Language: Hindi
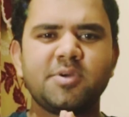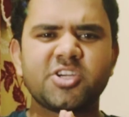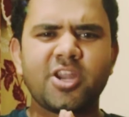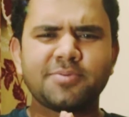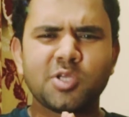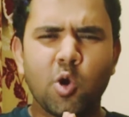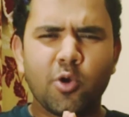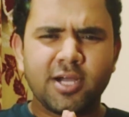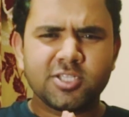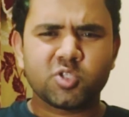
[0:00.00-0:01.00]
नमस्कार आप सभी
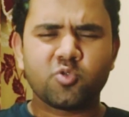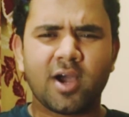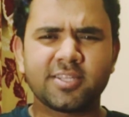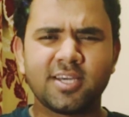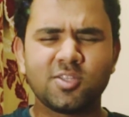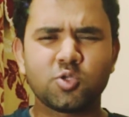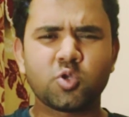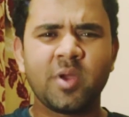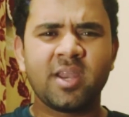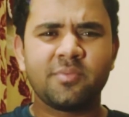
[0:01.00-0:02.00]
लोगों का स्वागत है
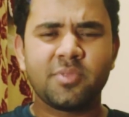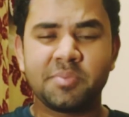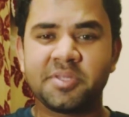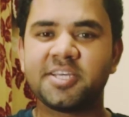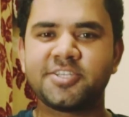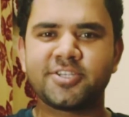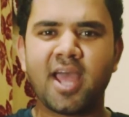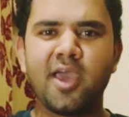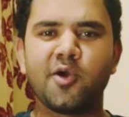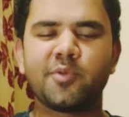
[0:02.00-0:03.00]
दोस्तों मेरा नाम धर्मेंद्र
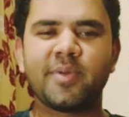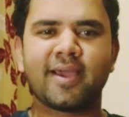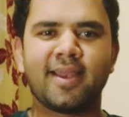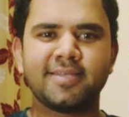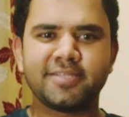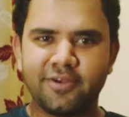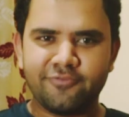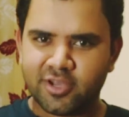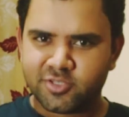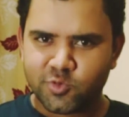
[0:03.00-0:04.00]
शाह है और मैं कलाई से
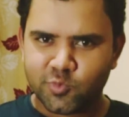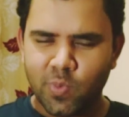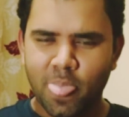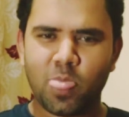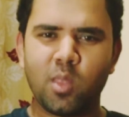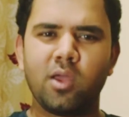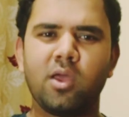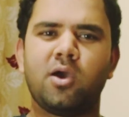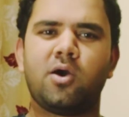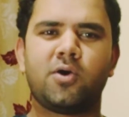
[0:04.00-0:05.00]
एडवाइज़र हूँ
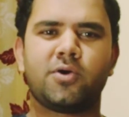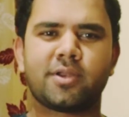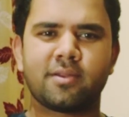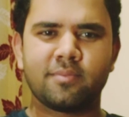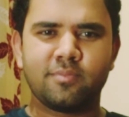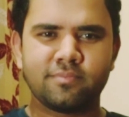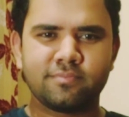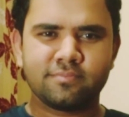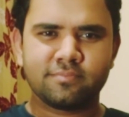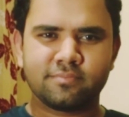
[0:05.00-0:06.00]
और
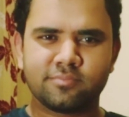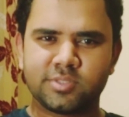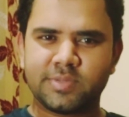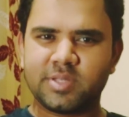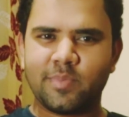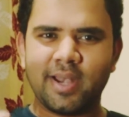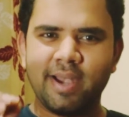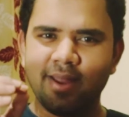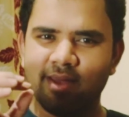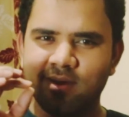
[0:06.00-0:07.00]
सबसे पहले